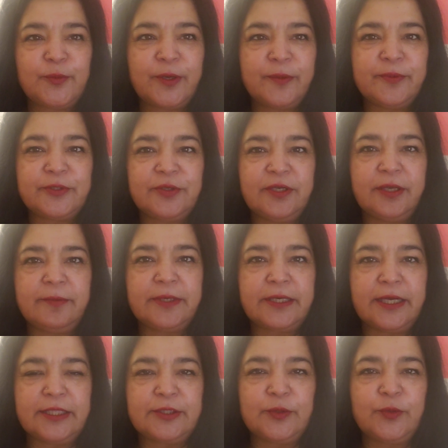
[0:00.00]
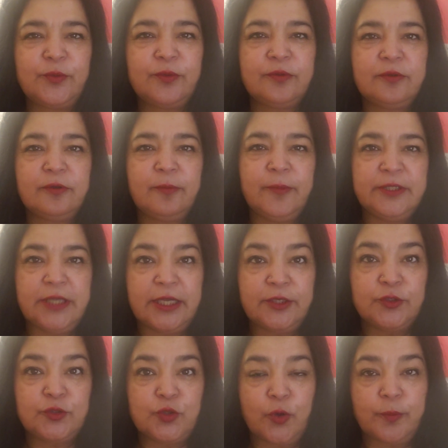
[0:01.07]
रहमतल्ला वरकत मैं जा
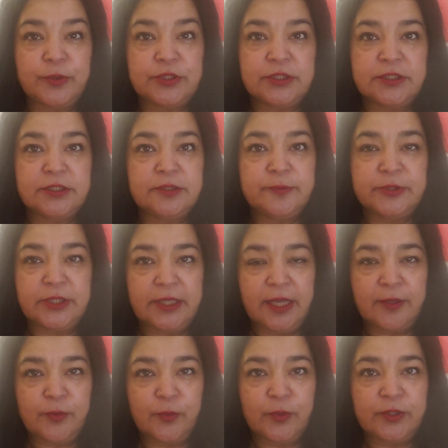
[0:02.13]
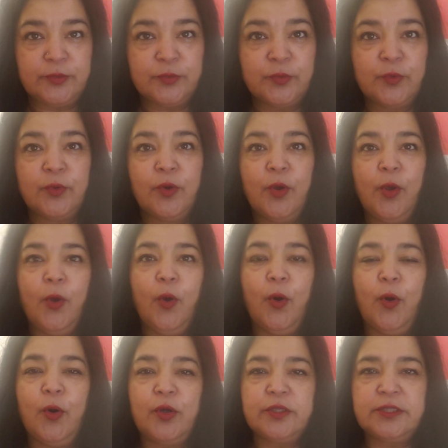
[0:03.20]
रही हूँ जॉब पे जल्दी जल्दी में तैयार हो गई हूँ
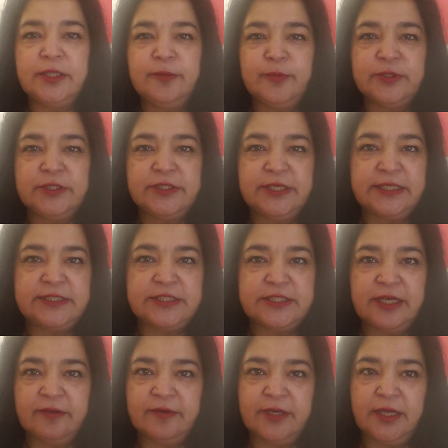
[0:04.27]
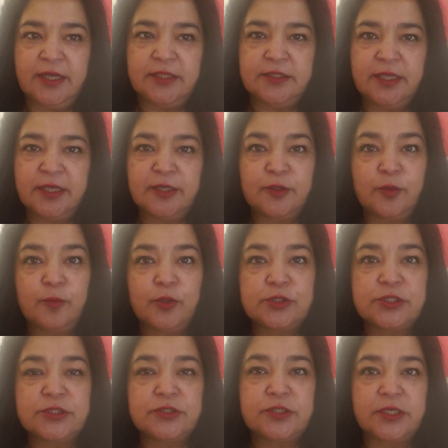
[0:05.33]
और तीन बजे टैक्सी ड्राइवर आ जाएगा क्योंकि
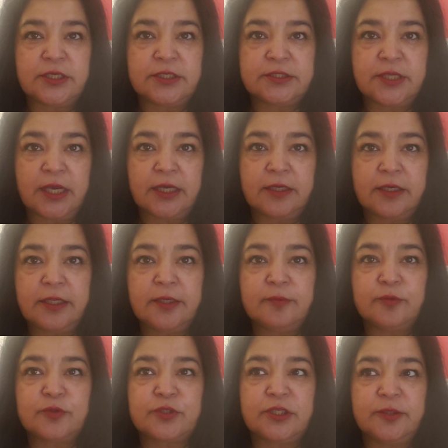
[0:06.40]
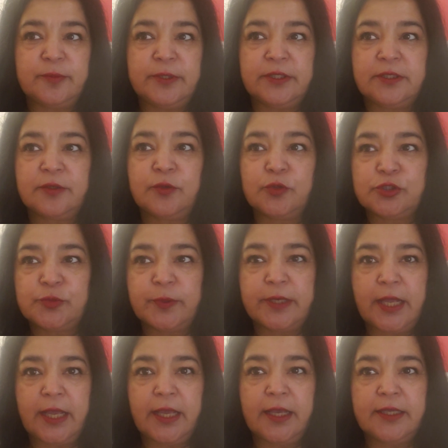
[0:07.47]
मौसम तो चला गया जागरीब उसके लिए मैंने गोश
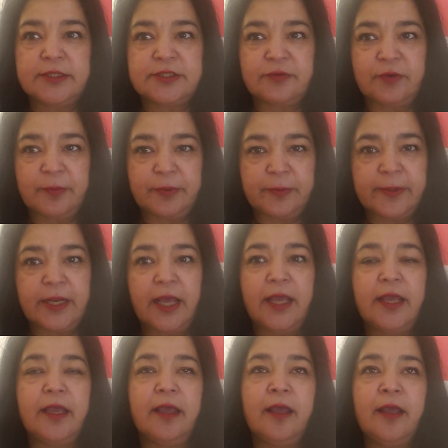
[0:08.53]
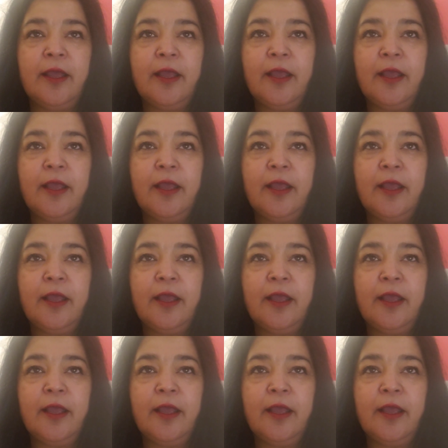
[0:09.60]
बनाया है चबापे बनाए हैं